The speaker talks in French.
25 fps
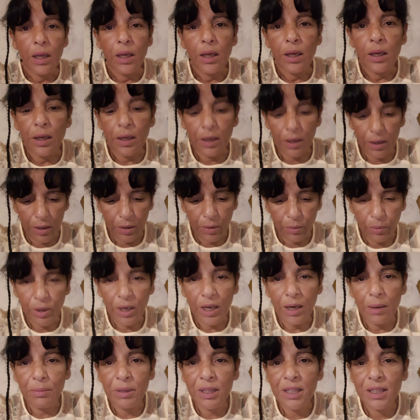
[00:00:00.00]
Euh,
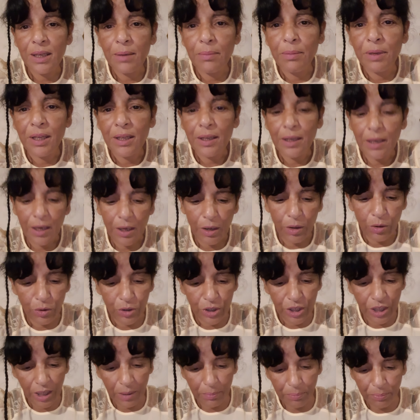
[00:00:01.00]
voilà mes amis. Alors
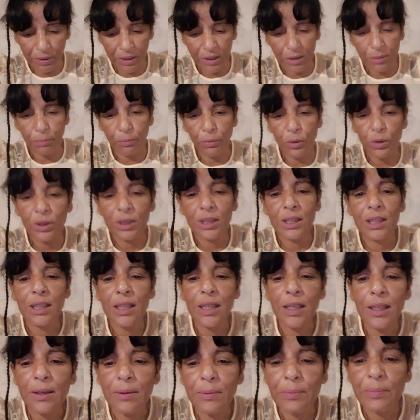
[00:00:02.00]
je répète mon
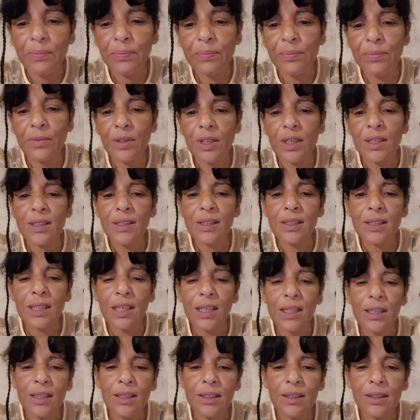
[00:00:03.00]
ticket.
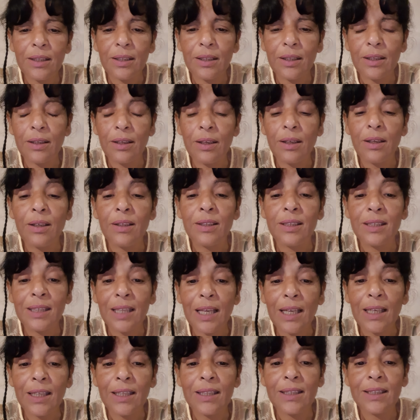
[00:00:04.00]
7,
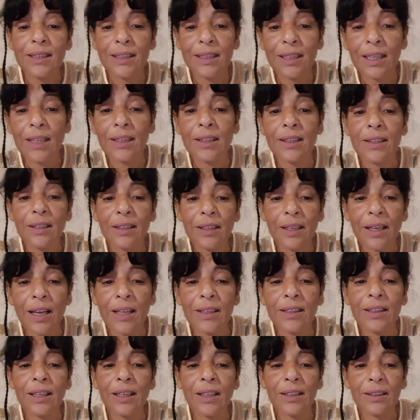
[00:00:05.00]
5, 7,
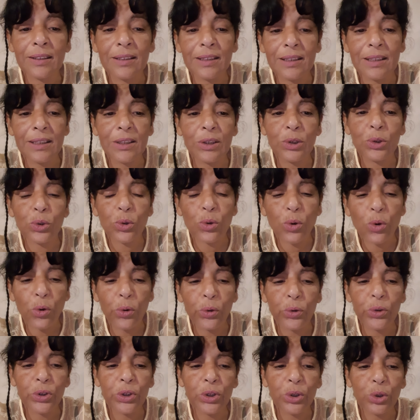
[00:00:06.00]
4, 10,
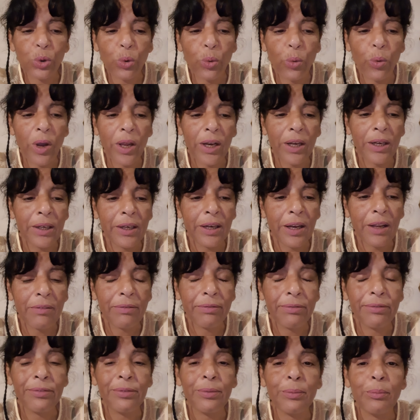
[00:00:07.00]
11, 3, 9.
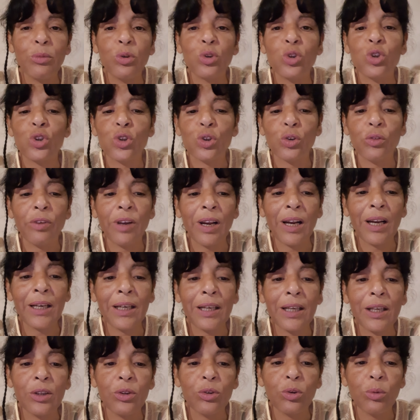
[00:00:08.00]
Mon cheval, un
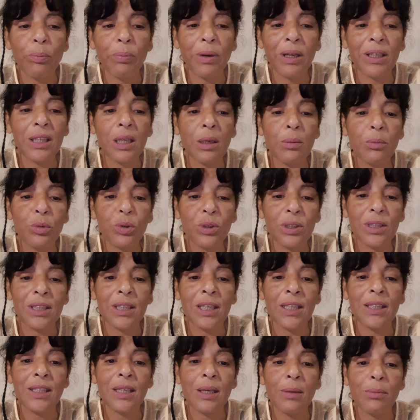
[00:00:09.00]
non partant, mon
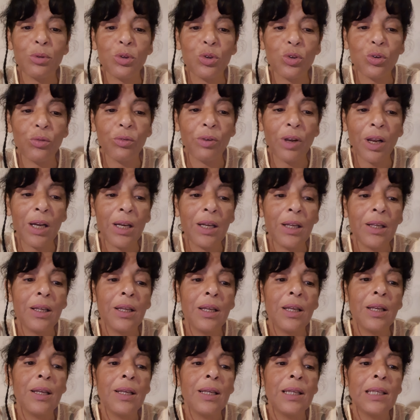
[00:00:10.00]
septième cheval,
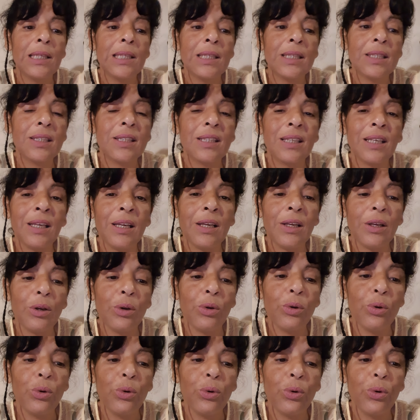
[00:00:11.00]
c'est
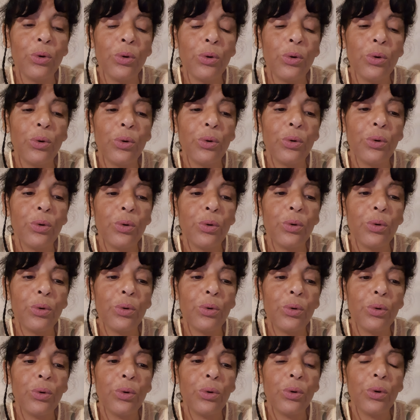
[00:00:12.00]
le...
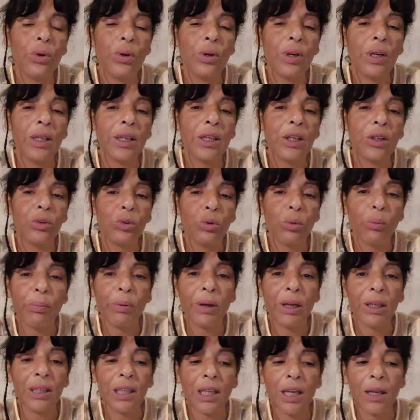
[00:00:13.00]

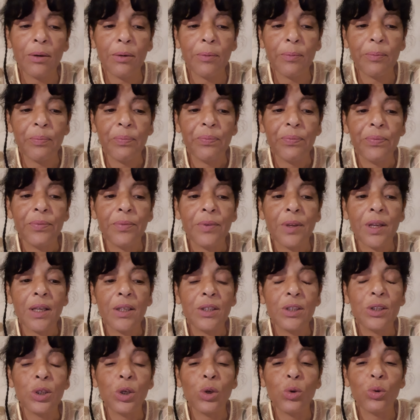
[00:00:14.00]
Euh,
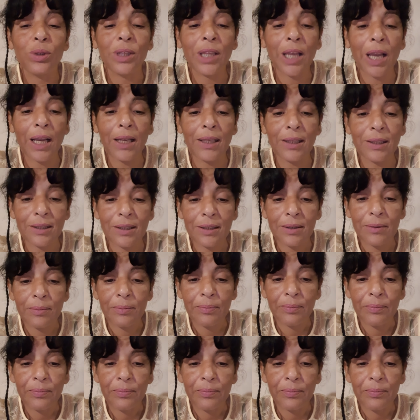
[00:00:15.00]
c'est le 13.